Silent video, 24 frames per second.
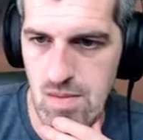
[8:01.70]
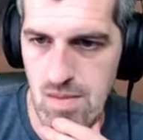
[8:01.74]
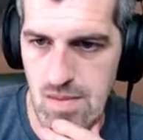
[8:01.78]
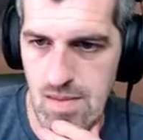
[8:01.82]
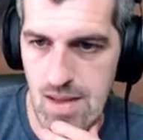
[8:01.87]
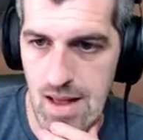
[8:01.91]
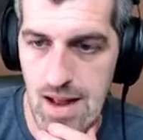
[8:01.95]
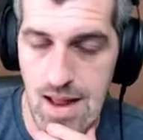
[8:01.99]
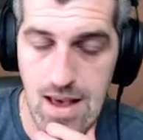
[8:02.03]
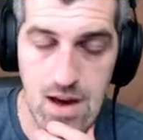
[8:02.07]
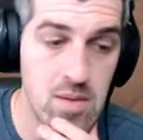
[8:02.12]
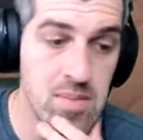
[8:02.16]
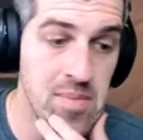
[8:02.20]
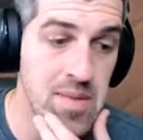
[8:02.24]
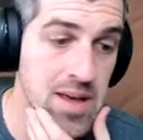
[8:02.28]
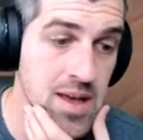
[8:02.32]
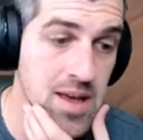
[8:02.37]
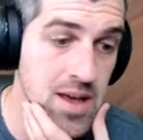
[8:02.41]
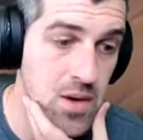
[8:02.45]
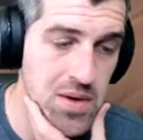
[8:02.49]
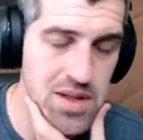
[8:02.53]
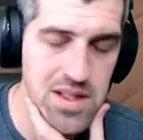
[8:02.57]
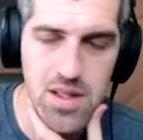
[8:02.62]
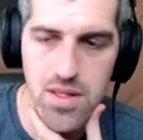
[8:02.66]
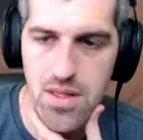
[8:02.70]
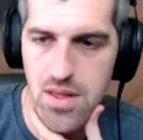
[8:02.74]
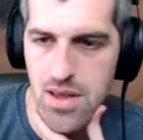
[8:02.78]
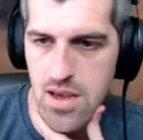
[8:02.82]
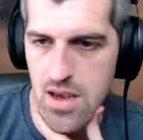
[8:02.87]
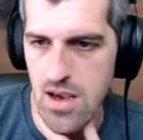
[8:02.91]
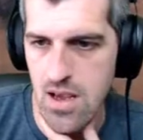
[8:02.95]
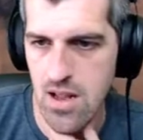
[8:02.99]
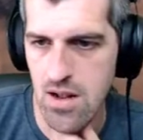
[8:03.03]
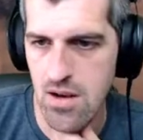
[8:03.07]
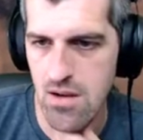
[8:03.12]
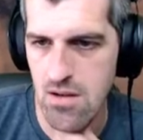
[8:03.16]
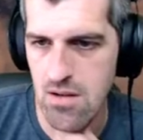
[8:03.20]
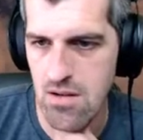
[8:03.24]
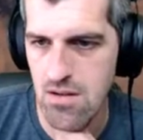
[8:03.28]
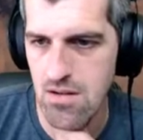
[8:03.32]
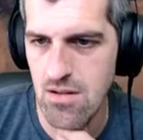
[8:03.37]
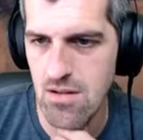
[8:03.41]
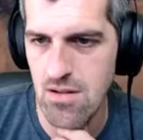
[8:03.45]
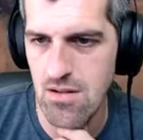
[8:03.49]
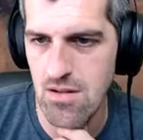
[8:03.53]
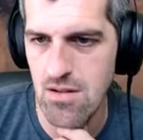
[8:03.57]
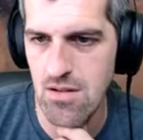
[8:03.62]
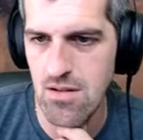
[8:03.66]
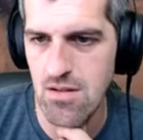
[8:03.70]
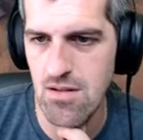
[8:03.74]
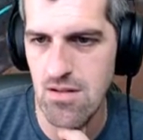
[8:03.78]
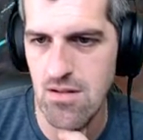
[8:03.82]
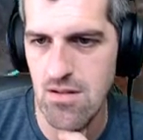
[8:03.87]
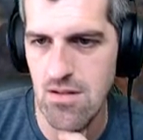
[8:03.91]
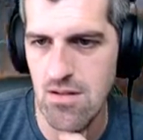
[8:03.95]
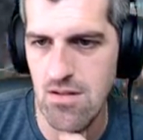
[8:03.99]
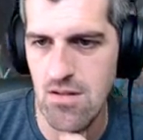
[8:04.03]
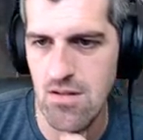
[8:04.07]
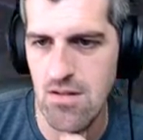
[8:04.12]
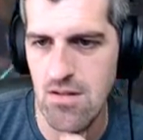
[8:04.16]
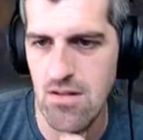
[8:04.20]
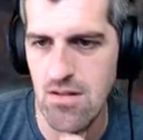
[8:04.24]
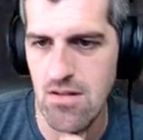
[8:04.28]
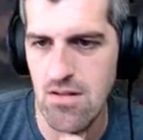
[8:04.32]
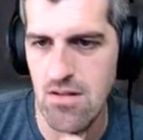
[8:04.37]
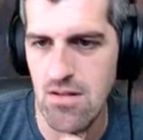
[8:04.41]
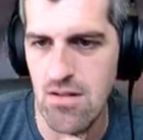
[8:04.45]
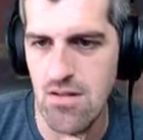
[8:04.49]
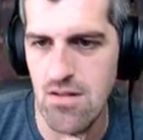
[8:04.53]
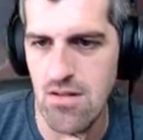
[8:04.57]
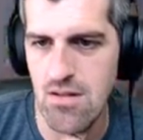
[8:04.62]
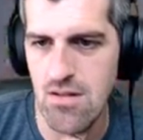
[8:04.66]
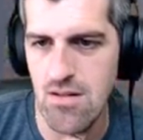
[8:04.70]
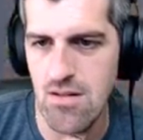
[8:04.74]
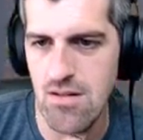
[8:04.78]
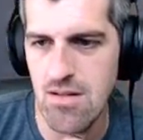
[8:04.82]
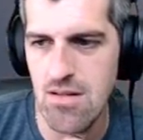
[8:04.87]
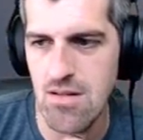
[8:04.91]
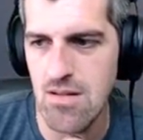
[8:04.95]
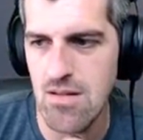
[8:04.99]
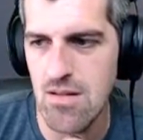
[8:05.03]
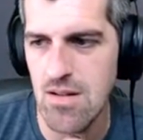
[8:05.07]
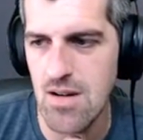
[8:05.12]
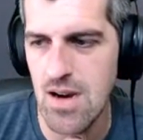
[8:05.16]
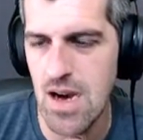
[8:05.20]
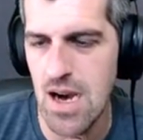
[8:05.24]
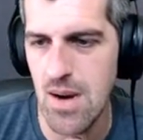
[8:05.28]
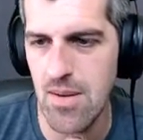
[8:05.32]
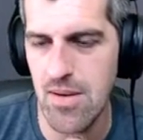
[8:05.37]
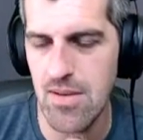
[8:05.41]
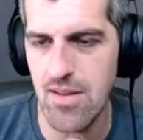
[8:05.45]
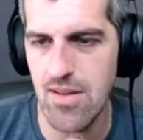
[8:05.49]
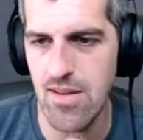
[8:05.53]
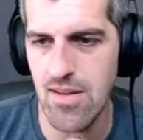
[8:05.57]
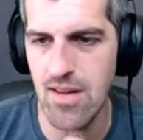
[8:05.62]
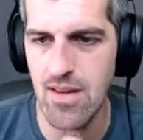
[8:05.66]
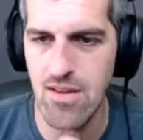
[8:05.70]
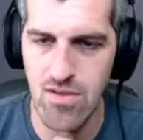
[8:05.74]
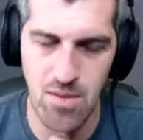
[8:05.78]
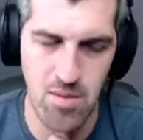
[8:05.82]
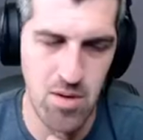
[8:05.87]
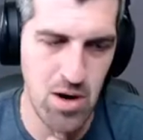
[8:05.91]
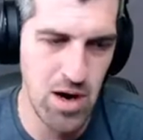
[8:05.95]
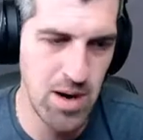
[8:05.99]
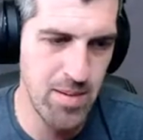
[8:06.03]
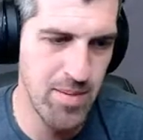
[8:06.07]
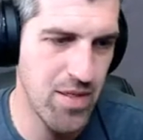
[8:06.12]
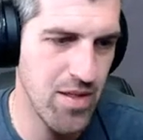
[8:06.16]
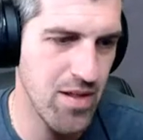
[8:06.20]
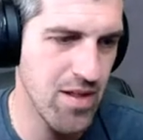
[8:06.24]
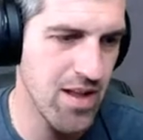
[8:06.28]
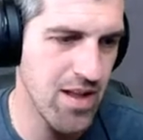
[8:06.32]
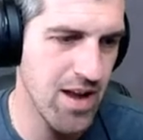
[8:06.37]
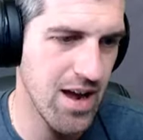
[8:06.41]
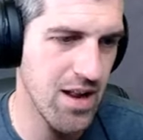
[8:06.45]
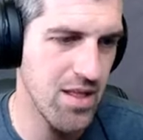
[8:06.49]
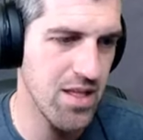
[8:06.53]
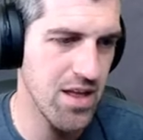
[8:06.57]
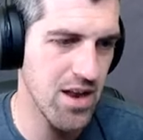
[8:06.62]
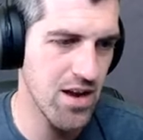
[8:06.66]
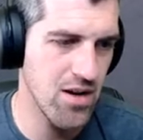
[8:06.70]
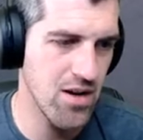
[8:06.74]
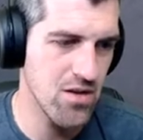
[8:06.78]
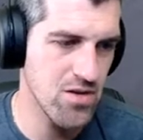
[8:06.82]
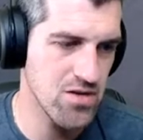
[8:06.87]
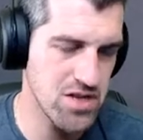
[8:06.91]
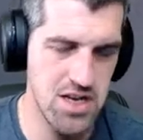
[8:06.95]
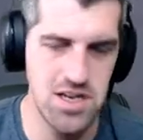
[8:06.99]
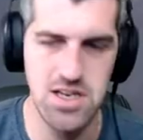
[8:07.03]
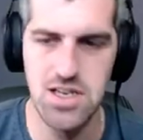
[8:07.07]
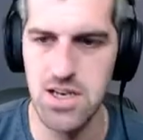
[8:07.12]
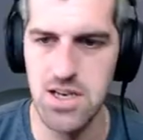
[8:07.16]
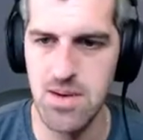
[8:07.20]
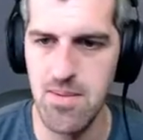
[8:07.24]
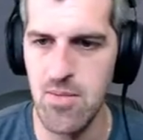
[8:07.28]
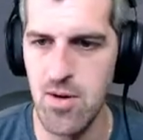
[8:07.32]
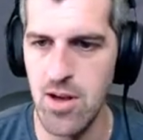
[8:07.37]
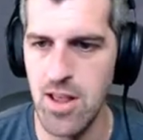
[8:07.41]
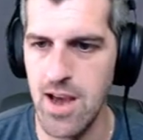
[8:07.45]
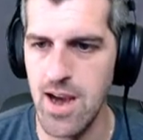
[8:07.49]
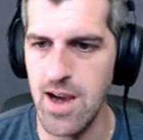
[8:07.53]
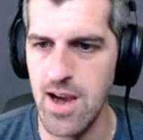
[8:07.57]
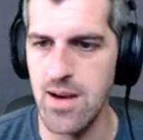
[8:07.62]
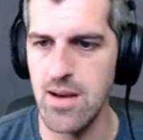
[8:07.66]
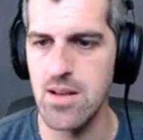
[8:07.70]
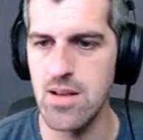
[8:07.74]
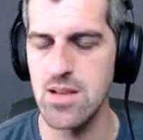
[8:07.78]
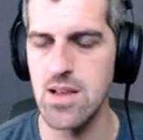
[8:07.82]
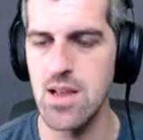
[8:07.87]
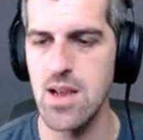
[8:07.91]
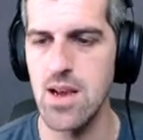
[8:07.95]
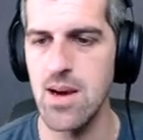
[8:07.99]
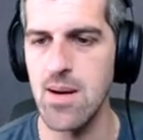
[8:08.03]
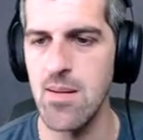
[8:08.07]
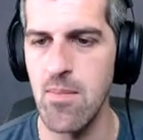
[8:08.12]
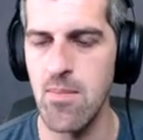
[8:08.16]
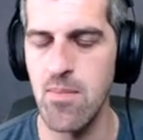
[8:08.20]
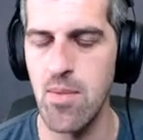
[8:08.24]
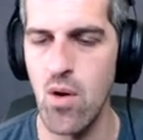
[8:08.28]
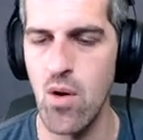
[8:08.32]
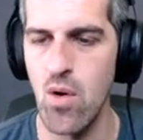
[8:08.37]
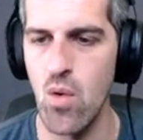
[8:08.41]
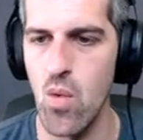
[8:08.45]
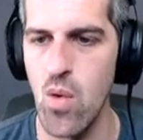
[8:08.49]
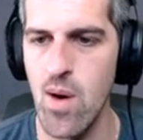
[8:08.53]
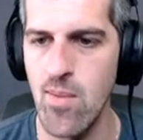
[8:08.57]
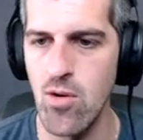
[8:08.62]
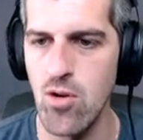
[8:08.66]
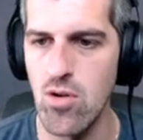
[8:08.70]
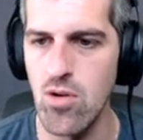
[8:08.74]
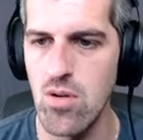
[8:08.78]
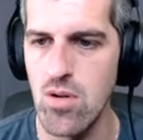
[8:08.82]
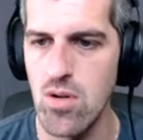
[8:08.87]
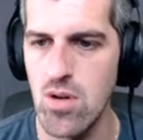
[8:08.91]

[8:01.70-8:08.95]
Dale con mi guentecilla ahí, ¿no? A ver si somos capaces de llegar al 100, ¿no? Sí, sí, vamos a llegar. Llegamos por huevo.